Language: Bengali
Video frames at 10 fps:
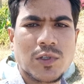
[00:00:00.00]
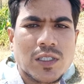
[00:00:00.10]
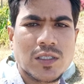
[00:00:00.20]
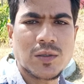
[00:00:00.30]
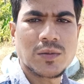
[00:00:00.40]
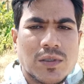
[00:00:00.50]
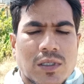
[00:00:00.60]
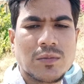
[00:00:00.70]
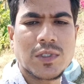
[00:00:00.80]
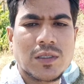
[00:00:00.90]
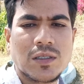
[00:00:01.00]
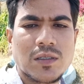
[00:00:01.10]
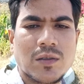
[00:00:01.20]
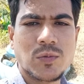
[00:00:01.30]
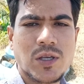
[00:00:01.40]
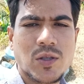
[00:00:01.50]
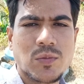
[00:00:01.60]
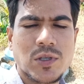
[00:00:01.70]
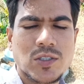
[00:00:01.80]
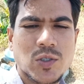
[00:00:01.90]
কাস্টমার যদি হয়ে থাকেন তাহলে
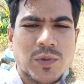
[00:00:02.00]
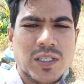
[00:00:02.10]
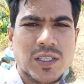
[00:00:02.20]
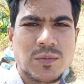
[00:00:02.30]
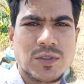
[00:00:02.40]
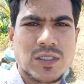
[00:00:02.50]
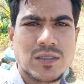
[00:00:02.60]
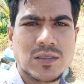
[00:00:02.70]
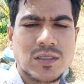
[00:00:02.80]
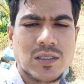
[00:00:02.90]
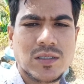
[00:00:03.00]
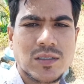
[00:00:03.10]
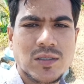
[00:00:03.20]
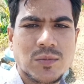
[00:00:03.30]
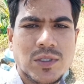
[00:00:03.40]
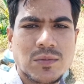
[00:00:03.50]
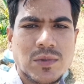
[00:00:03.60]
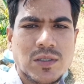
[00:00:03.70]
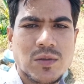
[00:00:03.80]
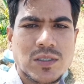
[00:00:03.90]
কিন্তু ক্যাপাসিটার দিয়ে লাভ হবে না কারণ সেটা আপনি নিজে
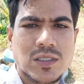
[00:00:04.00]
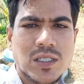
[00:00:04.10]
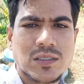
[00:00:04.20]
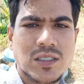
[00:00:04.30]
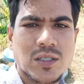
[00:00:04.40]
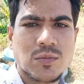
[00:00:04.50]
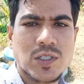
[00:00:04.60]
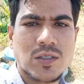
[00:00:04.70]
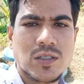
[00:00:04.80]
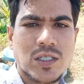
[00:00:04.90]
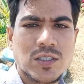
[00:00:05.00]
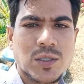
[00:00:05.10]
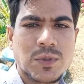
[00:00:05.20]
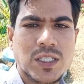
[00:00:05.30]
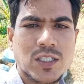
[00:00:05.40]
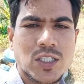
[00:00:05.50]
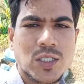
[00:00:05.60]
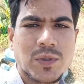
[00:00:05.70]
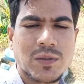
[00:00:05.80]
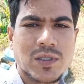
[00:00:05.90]
লাগানোর পরে বুঝতে পারবেন না
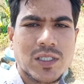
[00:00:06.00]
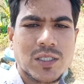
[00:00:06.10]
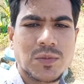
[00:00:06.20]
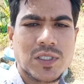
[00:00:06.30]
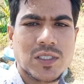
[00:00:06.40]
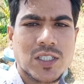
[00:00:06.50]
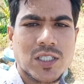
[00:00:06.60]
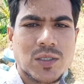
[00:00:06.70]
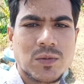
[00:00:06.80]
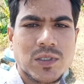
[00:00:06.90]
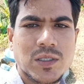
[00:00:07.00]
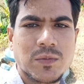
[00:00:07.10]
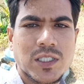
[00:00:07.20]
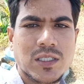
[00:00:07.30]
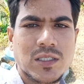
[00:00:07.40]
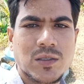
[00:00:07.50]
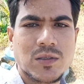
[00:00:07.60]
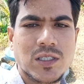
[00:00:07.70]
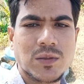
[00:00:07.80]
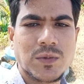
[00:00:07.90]
আসলে কি ঠিক হলো কি না চেষ্টা
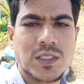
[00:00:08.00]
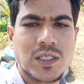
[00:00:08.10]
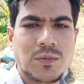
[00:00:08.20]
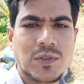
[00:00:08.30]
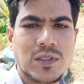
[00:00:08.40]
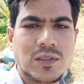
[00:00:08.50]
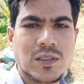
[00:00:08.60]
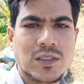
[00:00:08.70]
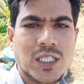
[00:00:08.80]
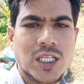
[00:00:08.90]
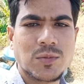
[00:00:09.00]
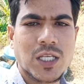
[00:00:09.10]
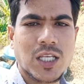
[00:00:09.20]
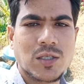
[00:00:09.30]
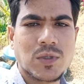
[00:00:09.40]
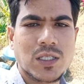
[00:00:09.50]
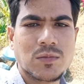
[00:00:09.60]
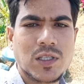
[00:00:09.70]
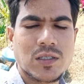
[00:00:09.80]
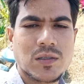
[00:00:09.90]
করুন অবশ্যই টেকনিশিয়ান দ্বারা কাজটা
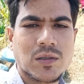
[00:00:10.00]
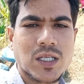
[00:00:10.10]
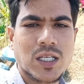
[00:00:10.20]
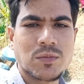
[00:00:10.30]
করানোর জন্য